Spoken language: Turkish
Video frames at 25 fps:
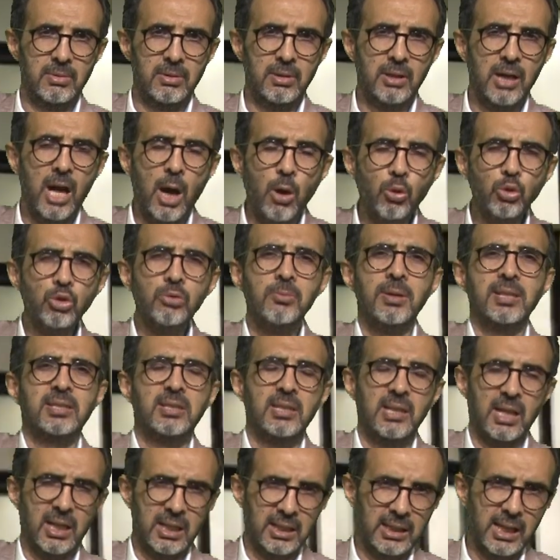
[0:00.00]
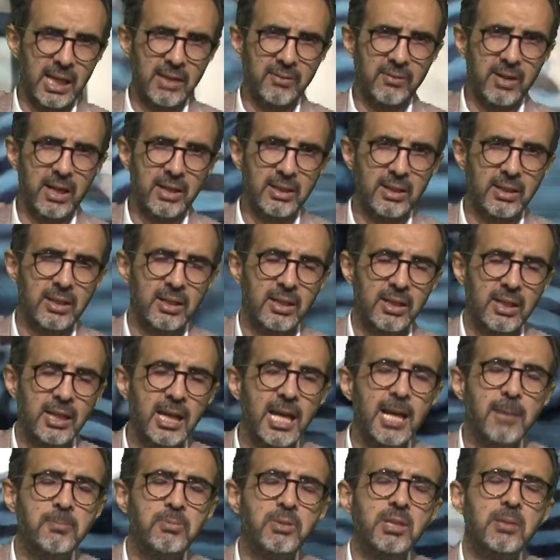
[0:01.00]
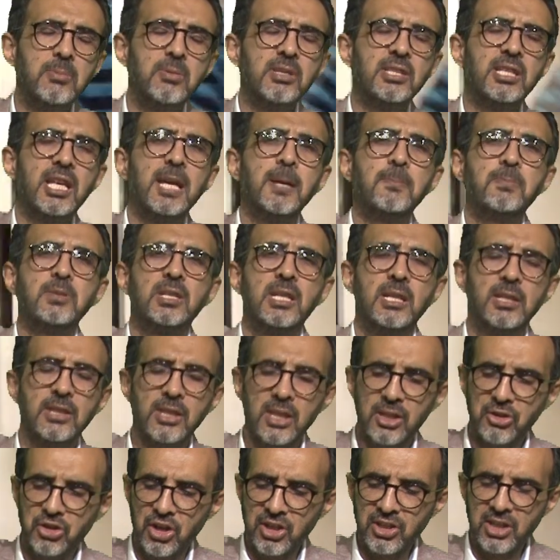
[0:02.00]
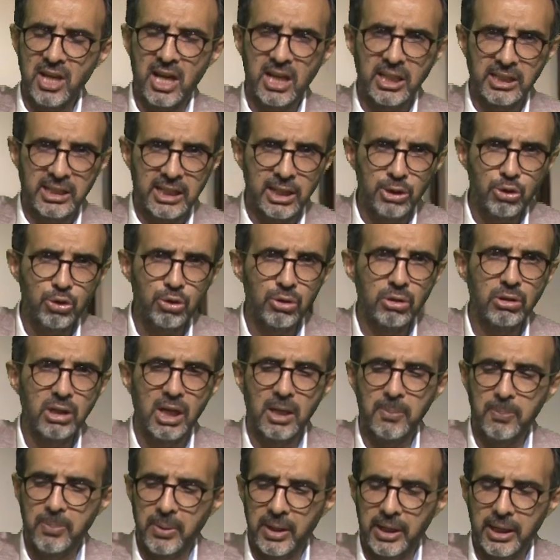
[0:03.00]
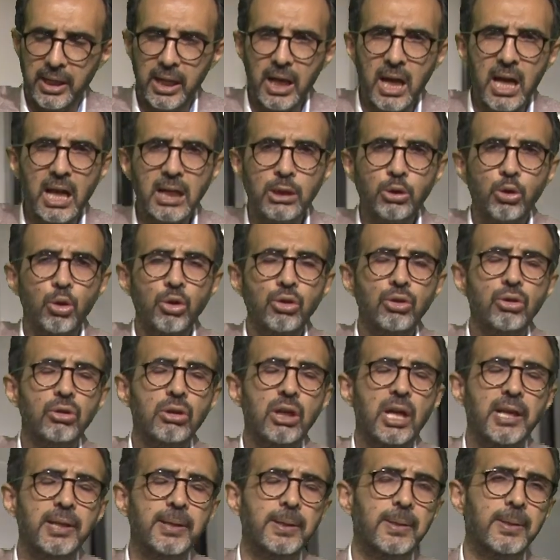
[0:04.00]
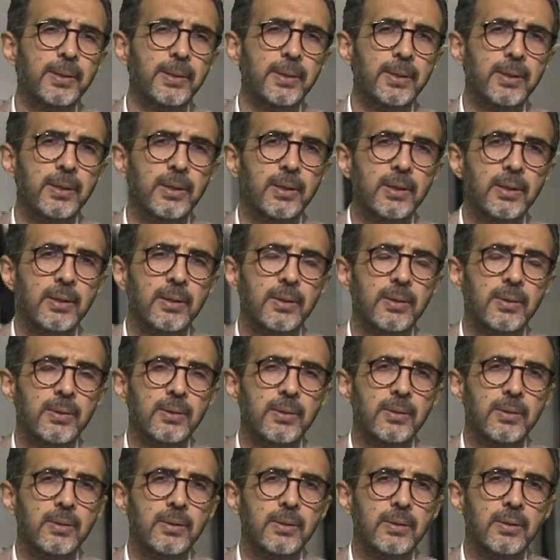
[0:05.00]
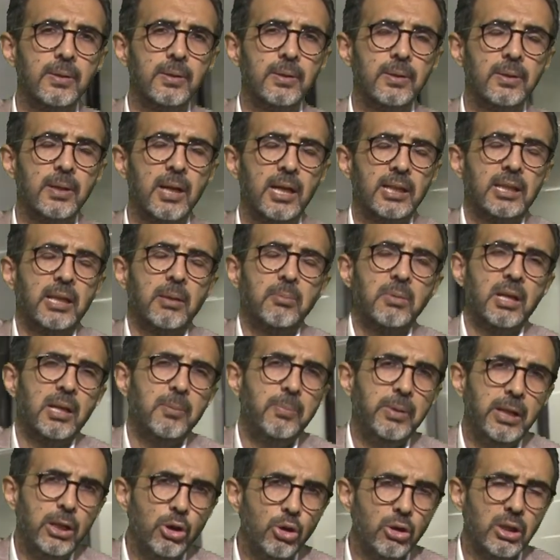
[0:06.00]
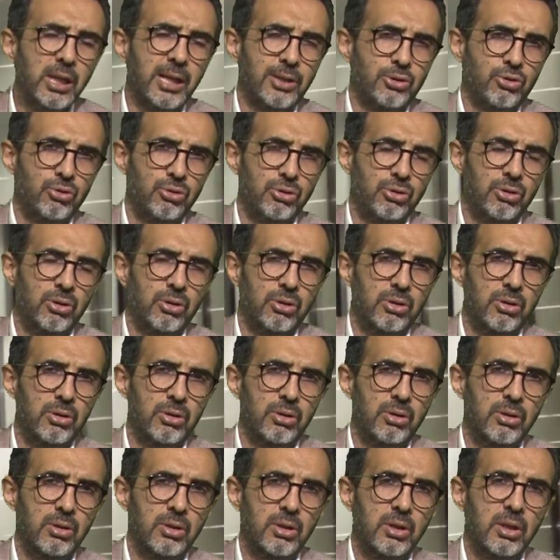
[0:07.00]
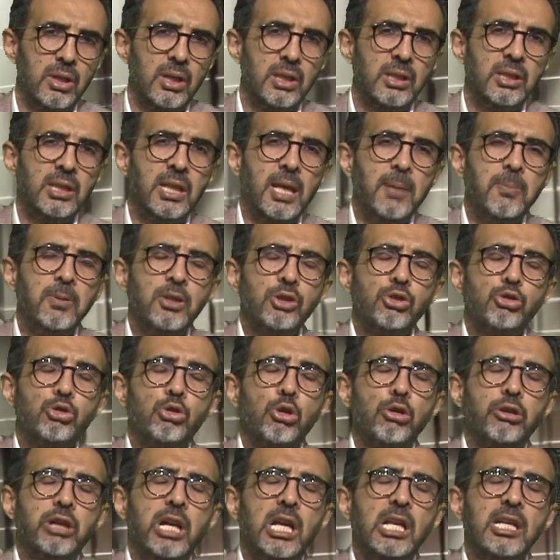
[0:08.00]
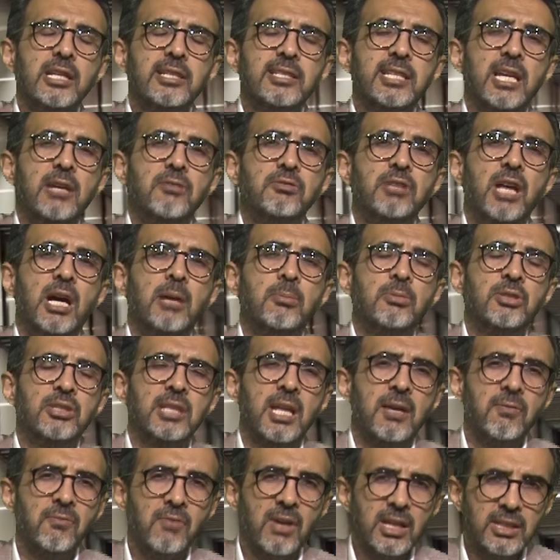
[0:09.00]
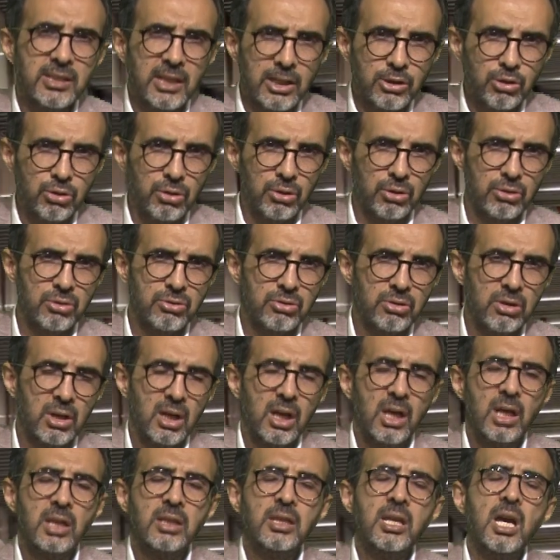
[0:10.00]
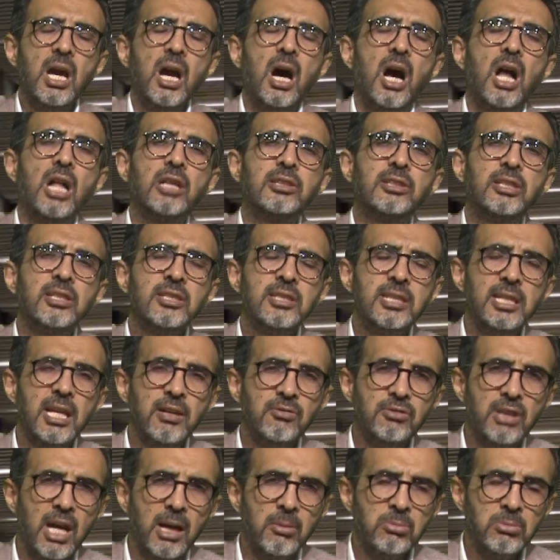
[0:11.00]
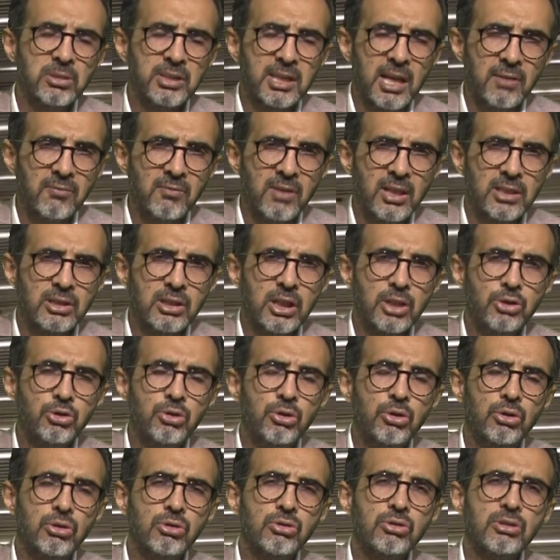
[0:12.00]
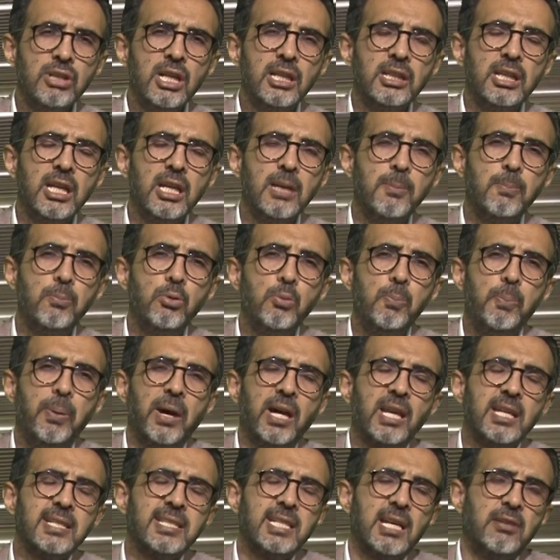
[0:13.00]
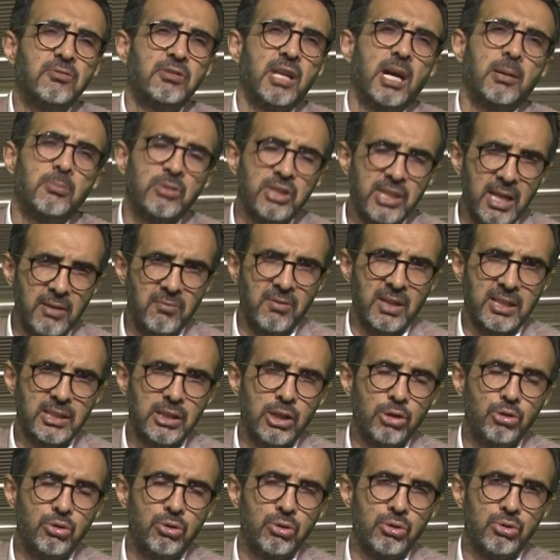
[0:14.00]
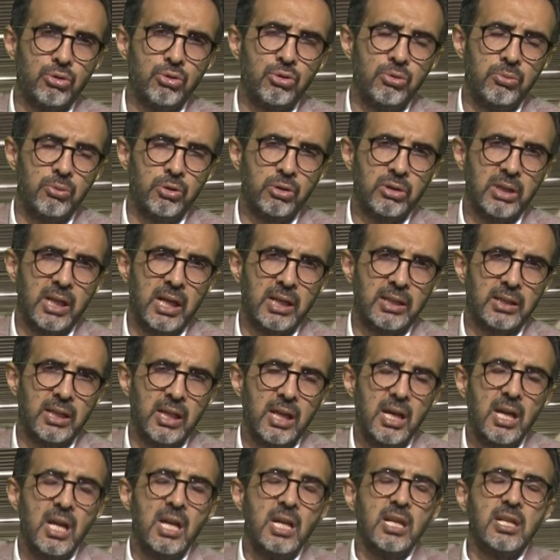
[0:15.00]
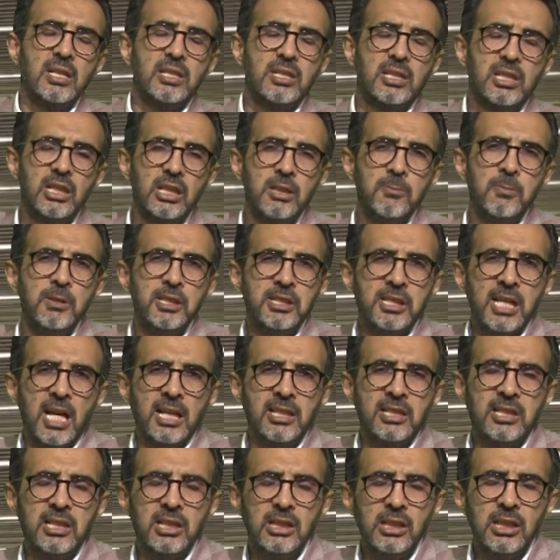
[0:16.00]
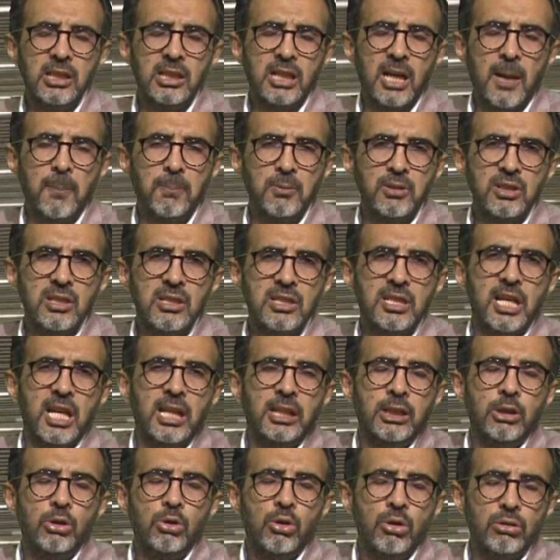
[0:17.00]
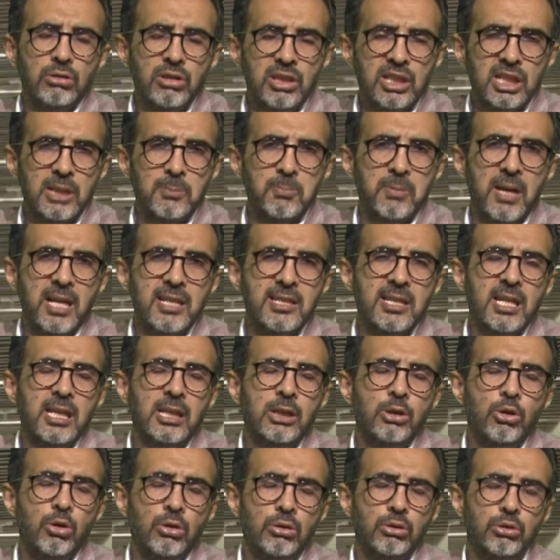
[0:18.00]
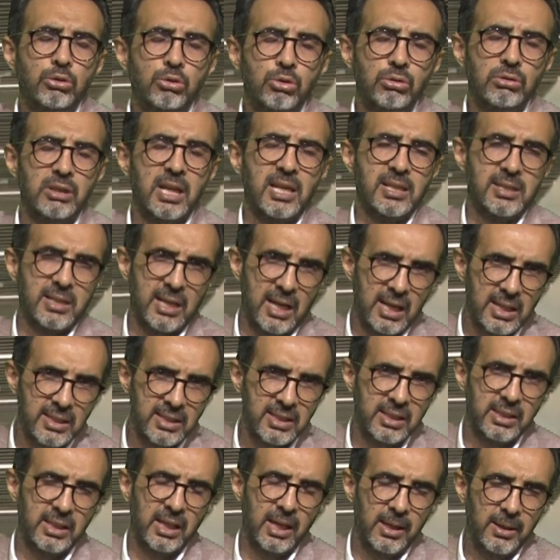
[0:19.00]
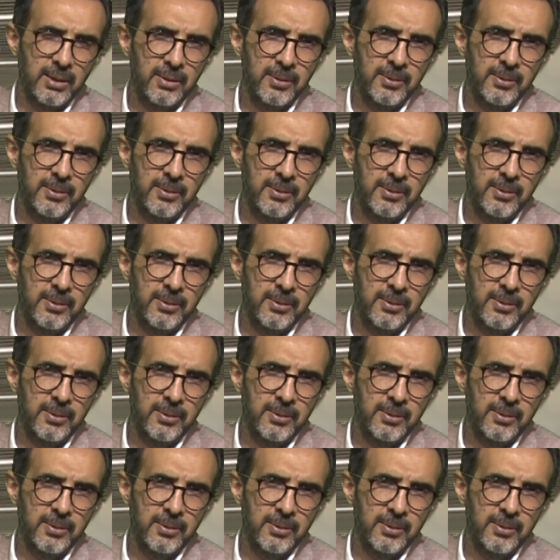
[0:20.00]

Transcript: Kavurmasına kadar var. Hepsi bizde hepsine de cezayı kesiyorlar, paraya el koyuyorlar. Adamlar biliyorlar çünkü. Ne biz çökelik sevdamızdan vazgeçiyoruz. Ne altın sevdamızdan vazgeçiyoruz ne de bu para sevdamızdan vazgeçiyoruz gümrüklerde. Sırbistan sınır kapısı zengin oldu. Sırplar zengin oldu Türkler sayesinde.